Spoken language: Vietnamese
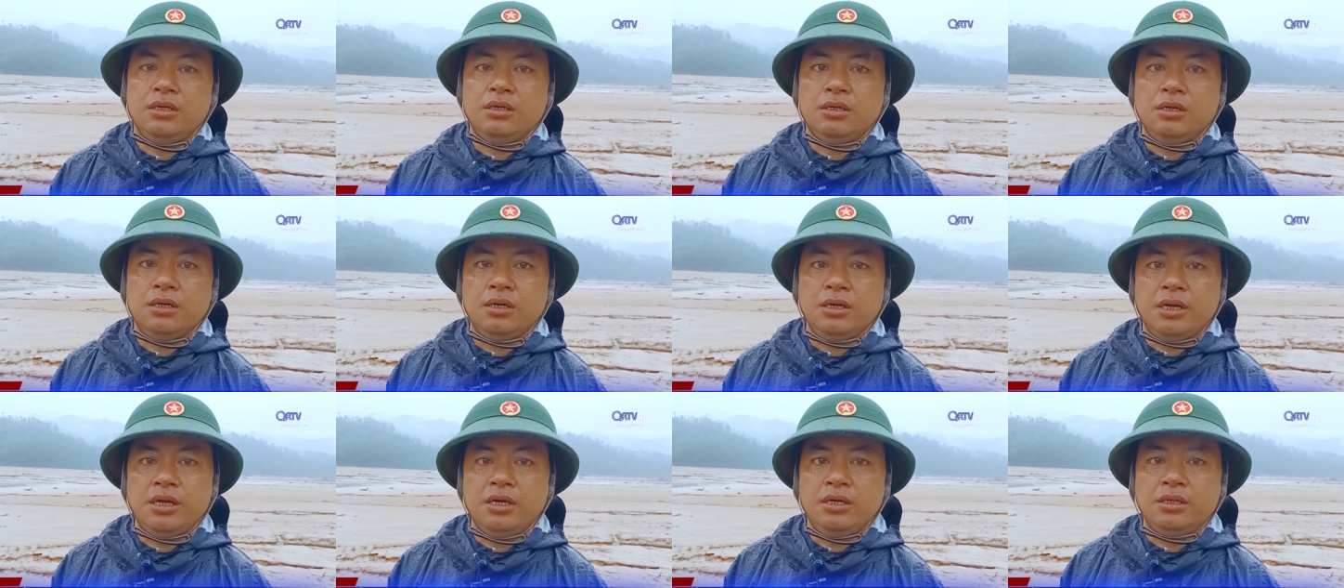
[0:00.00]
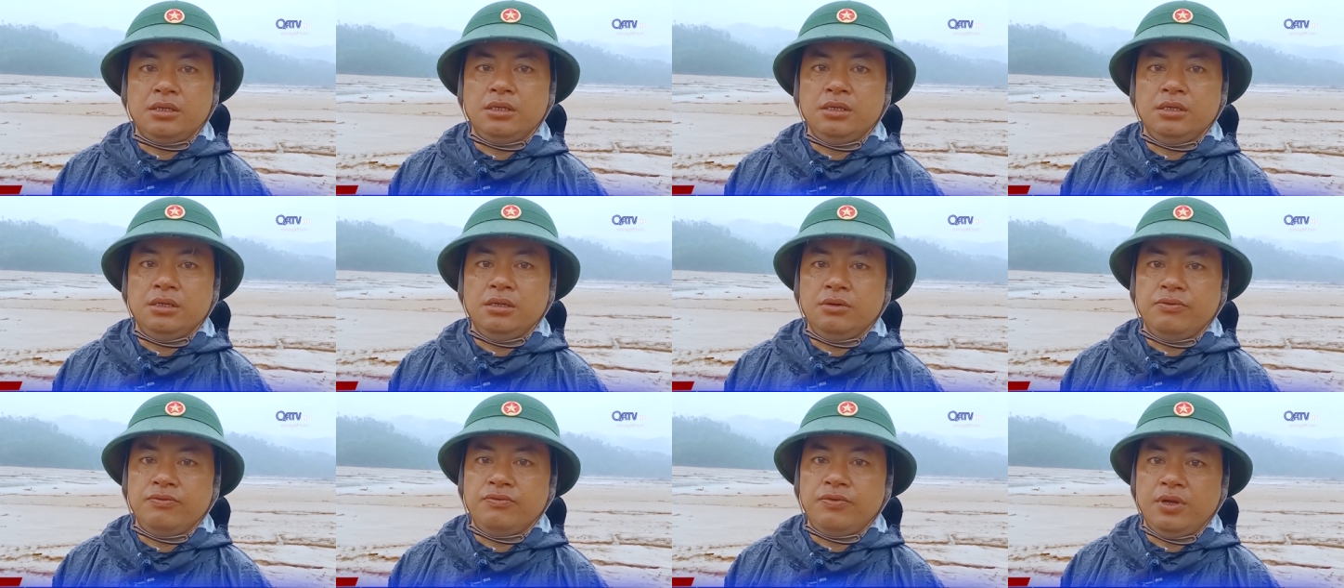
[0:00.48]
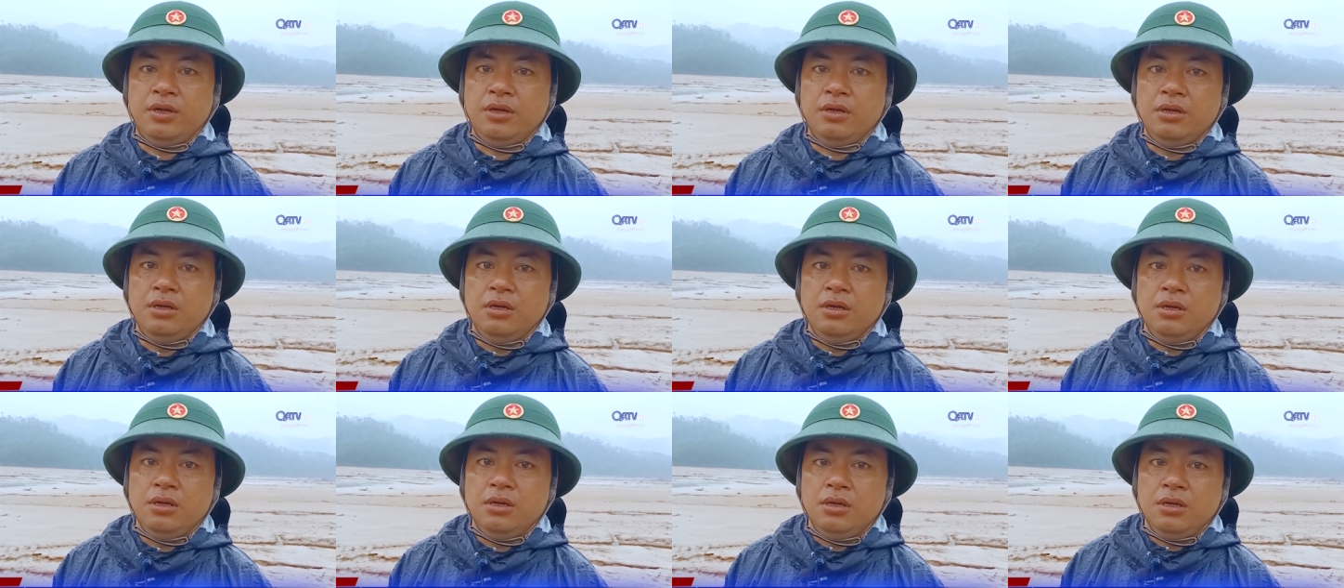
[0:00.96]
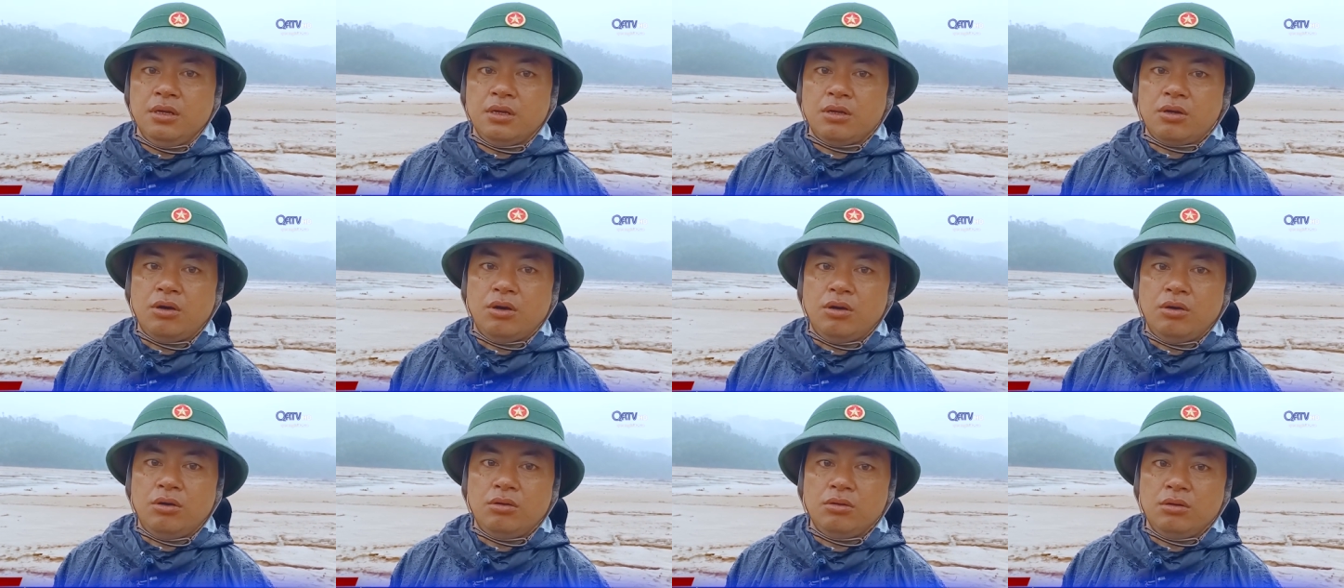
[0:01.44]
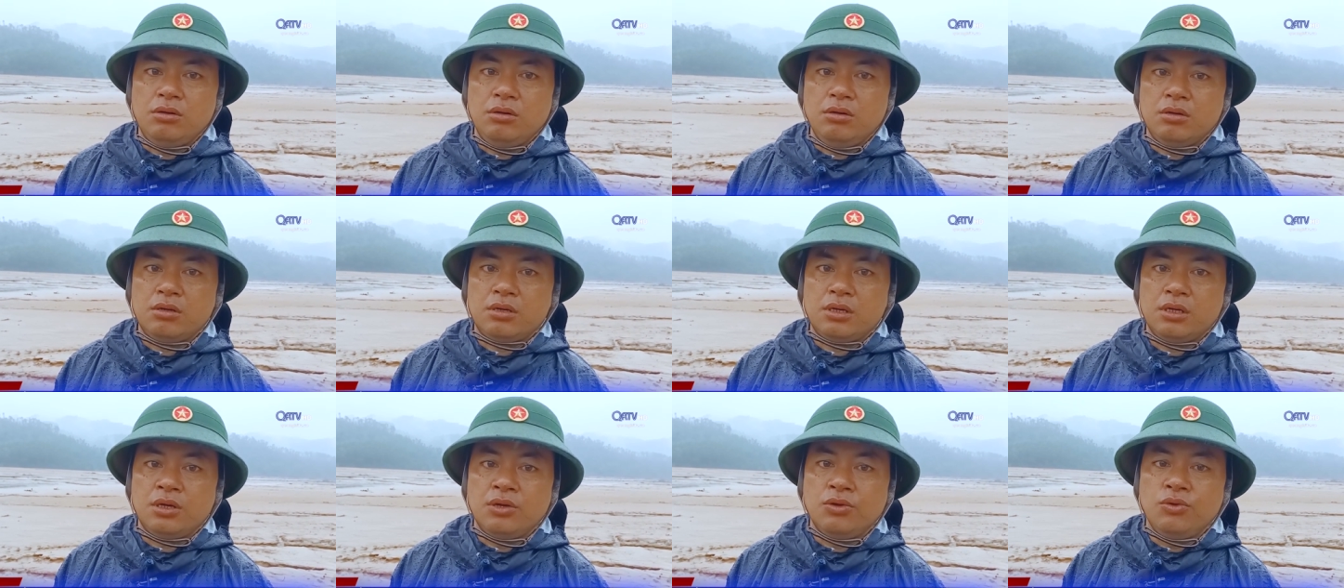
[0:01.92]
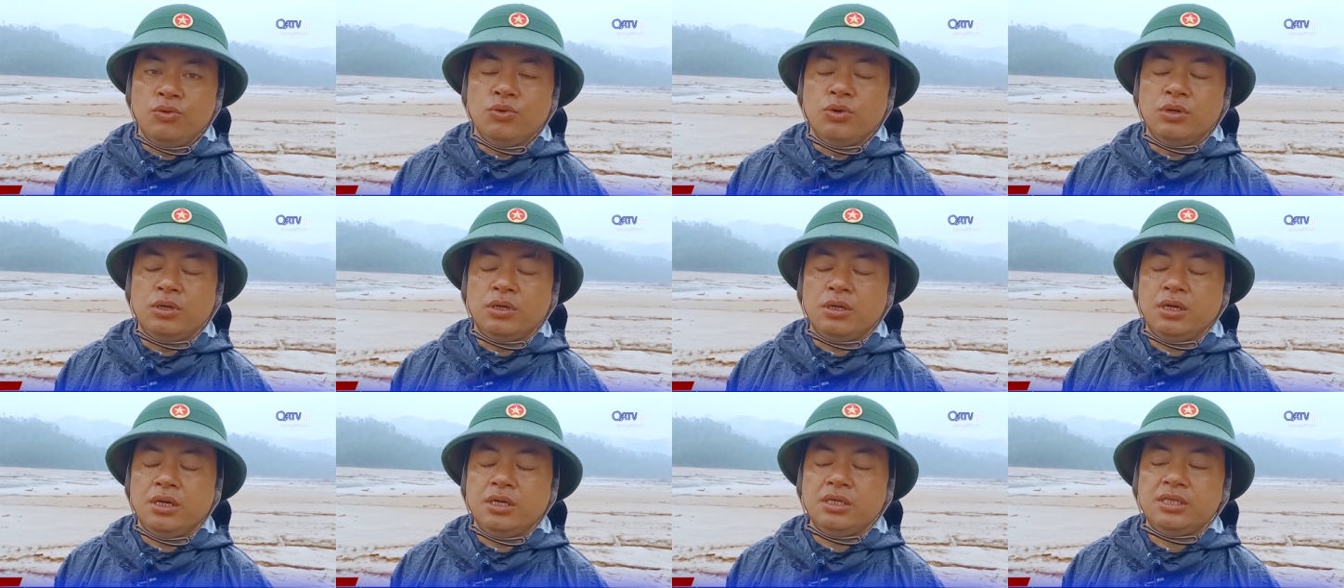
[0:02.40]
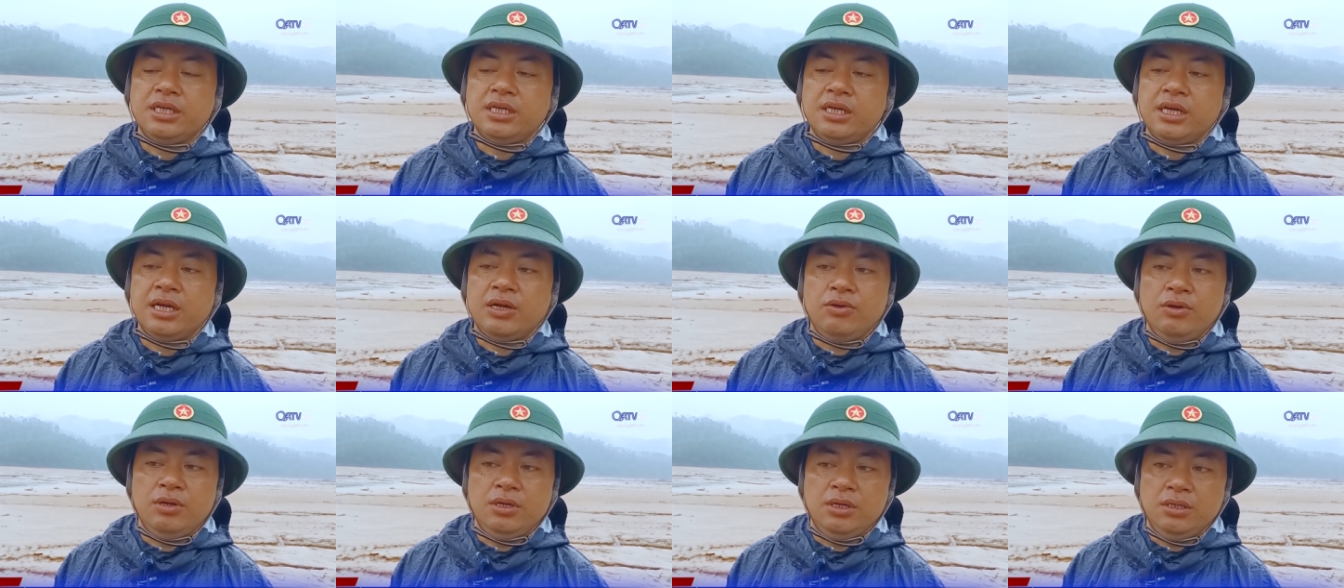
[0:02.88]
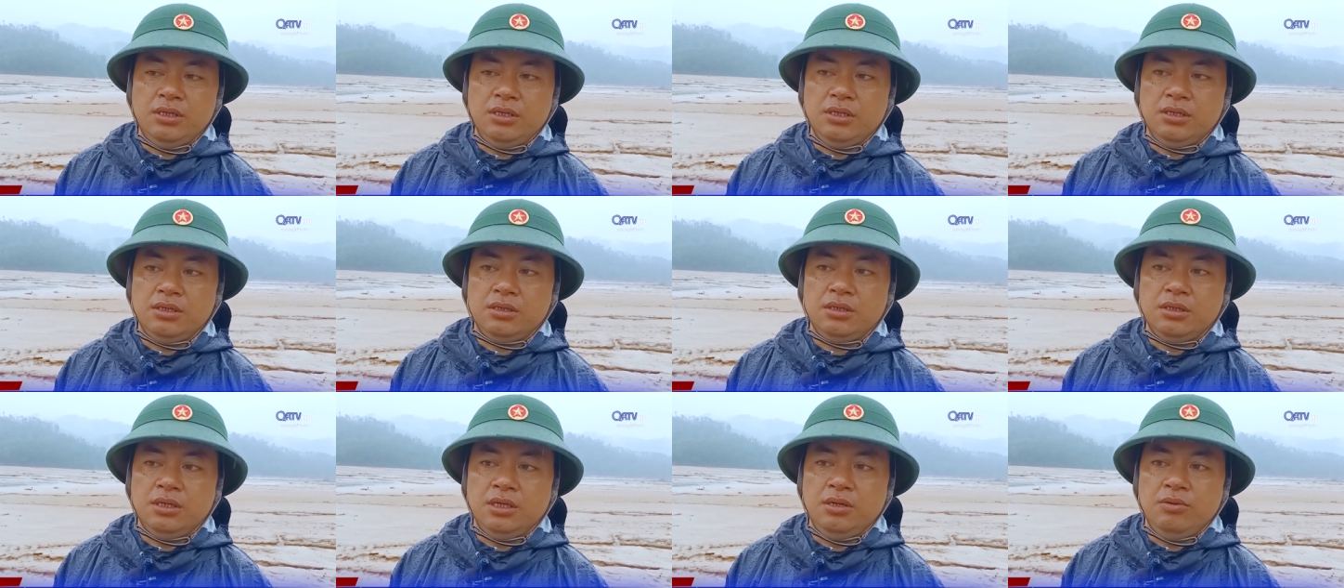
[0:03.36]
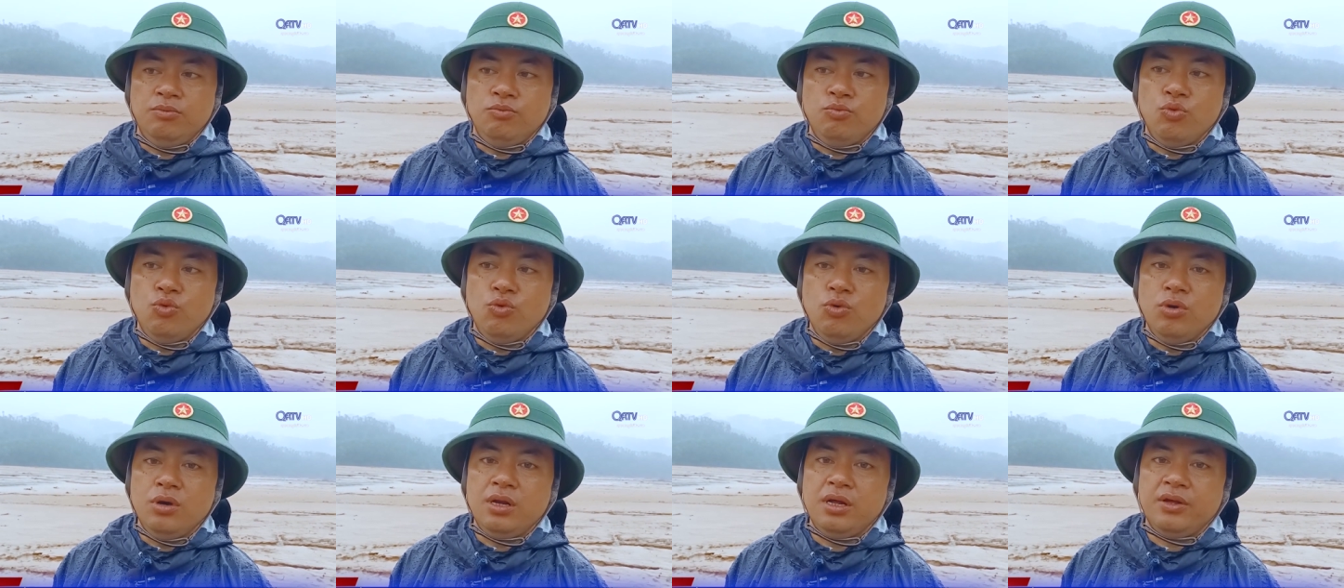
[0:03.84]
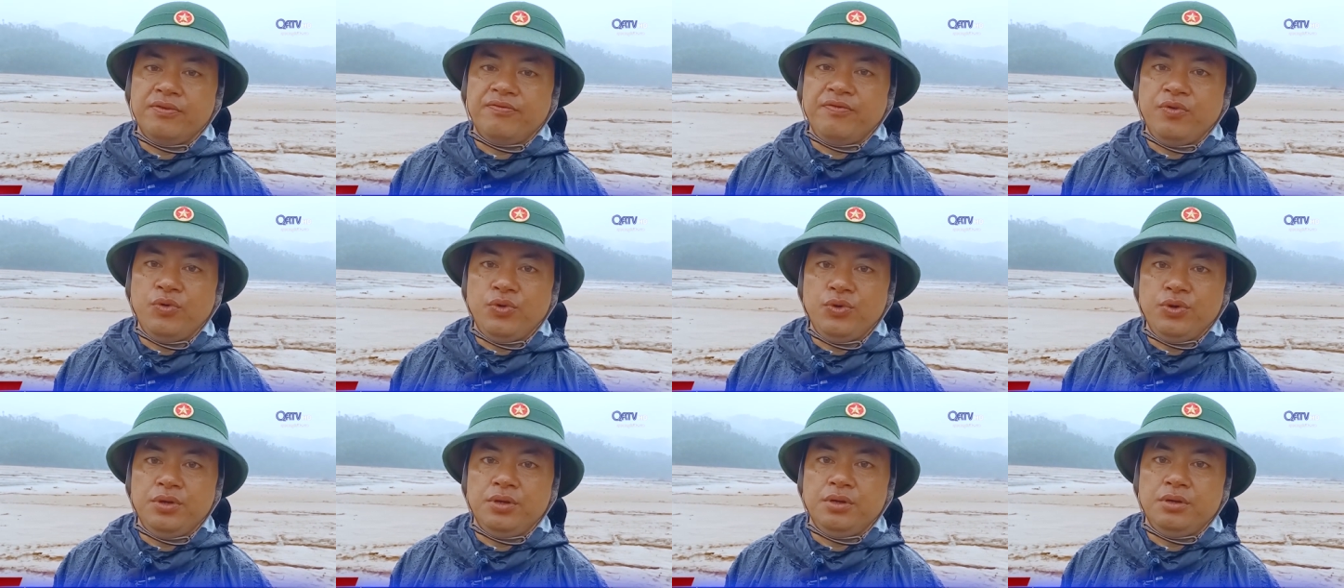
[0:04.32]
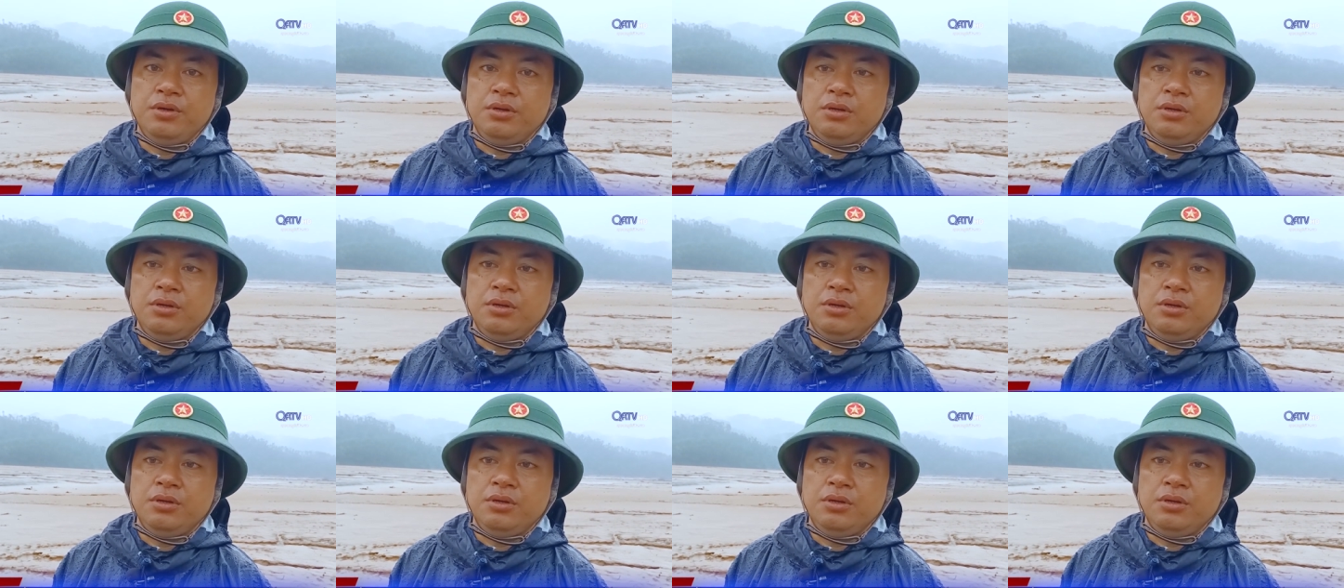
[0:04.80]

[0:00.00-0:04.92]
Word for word: Ở đây thì phải có nguồn ngân sách nào lớn để mua lại vôi